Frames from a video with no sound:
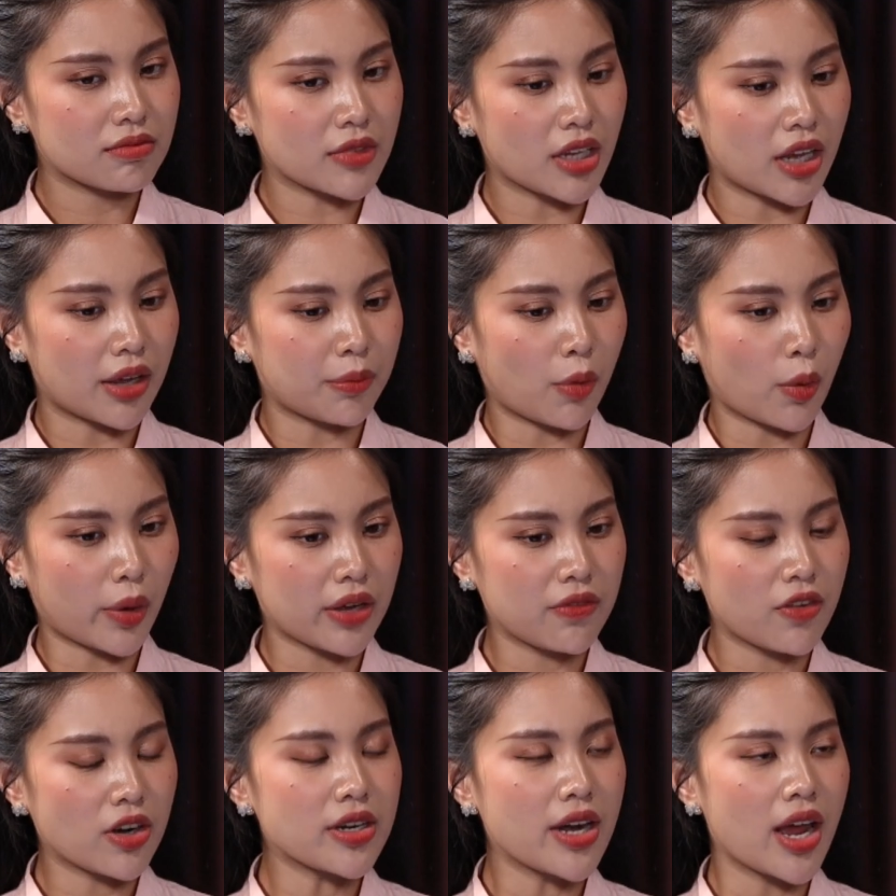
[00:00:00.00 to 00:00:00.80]
Dạ, một
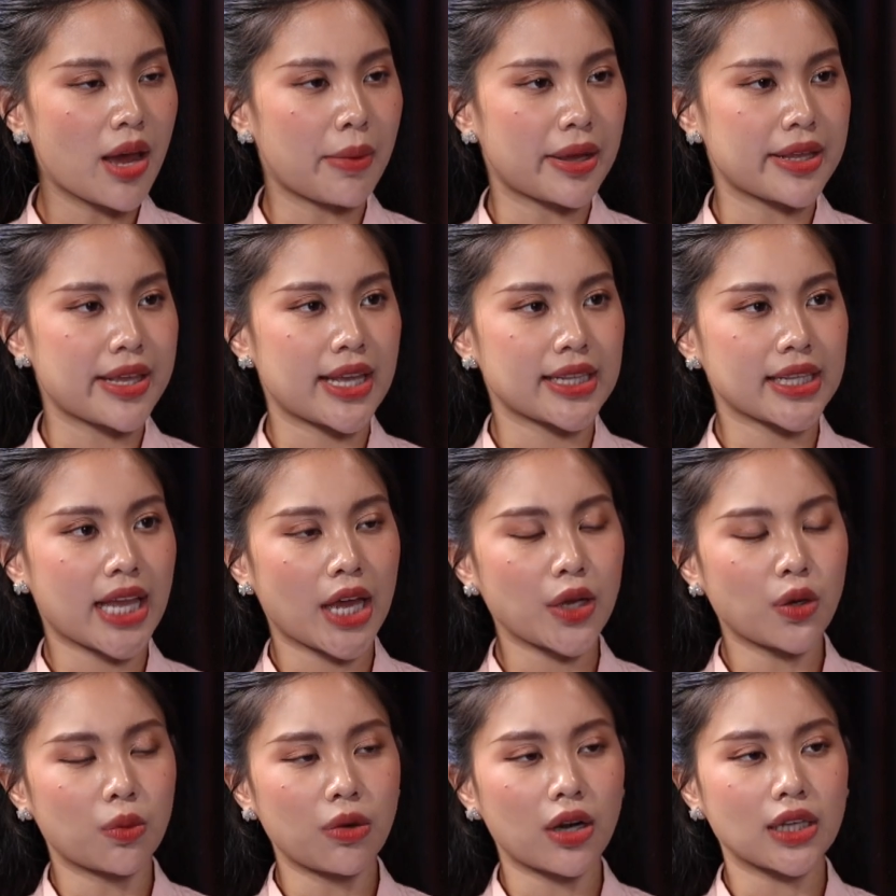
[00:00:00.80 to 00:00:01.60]
cái vấn đề mà Giang
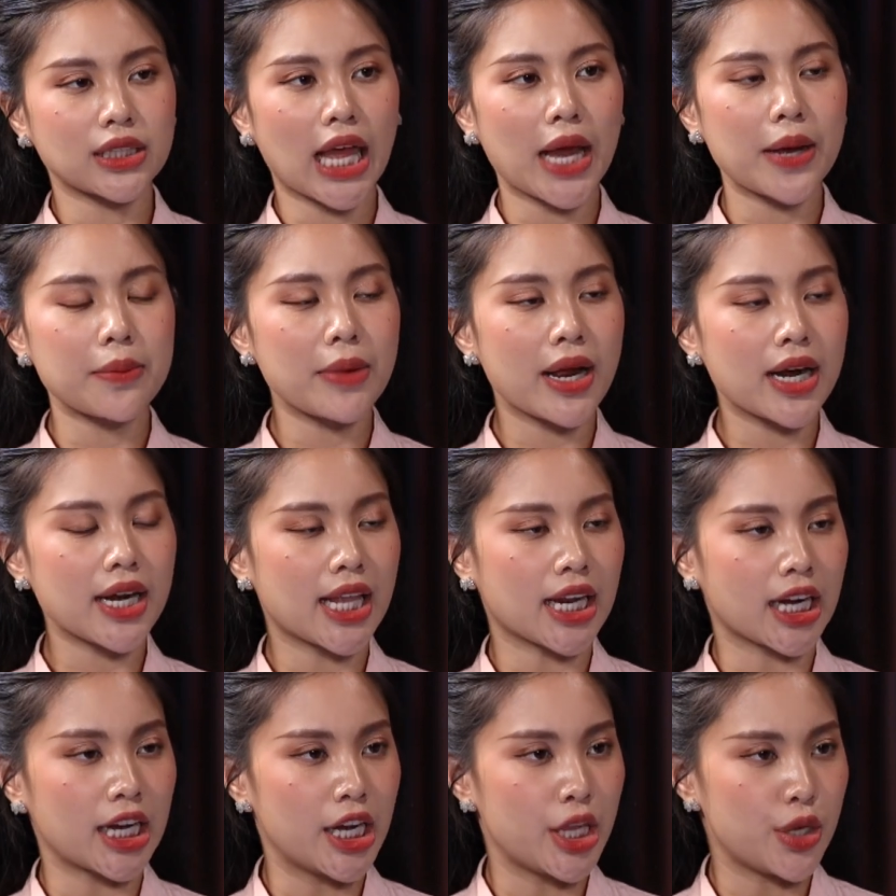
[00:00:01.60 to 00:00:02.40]
Thái cũng rất là thắc mắc
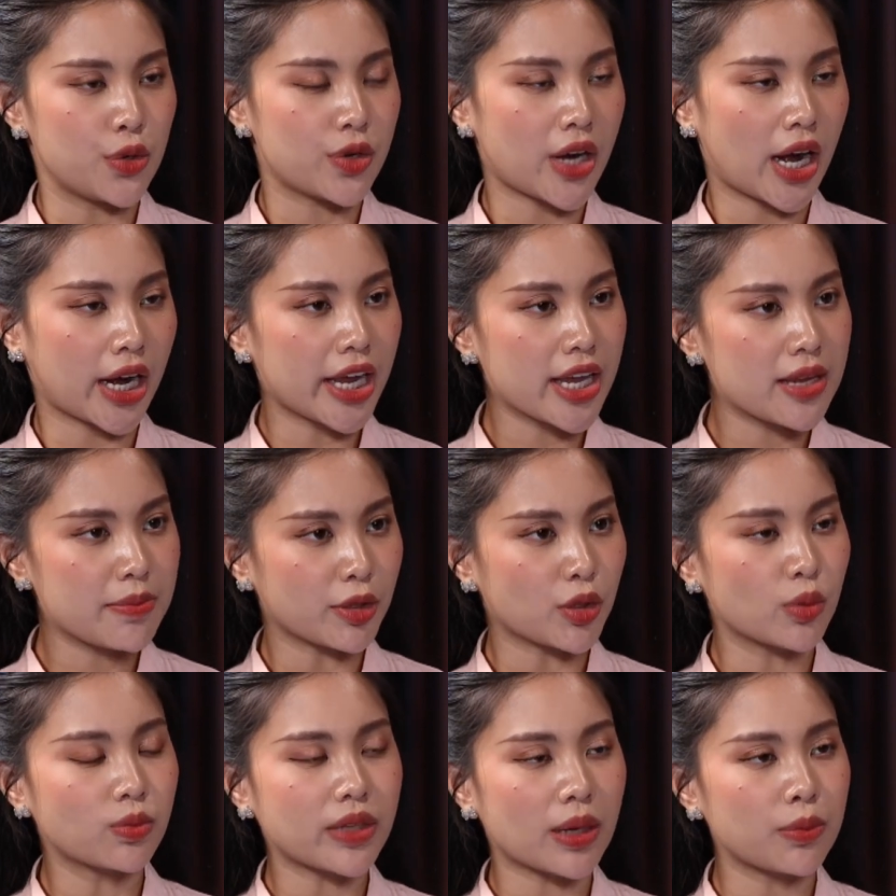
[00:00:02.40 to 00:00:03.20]
là liệu rằng khi
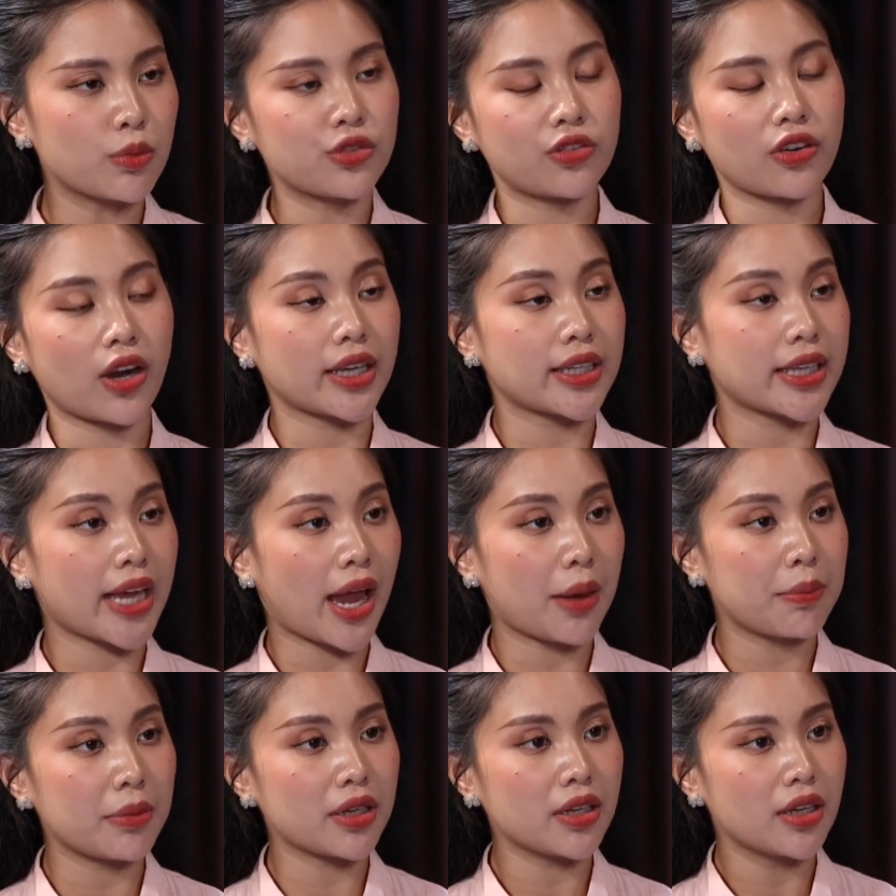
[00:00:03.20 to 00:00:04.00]
mà chúng ta mua flycam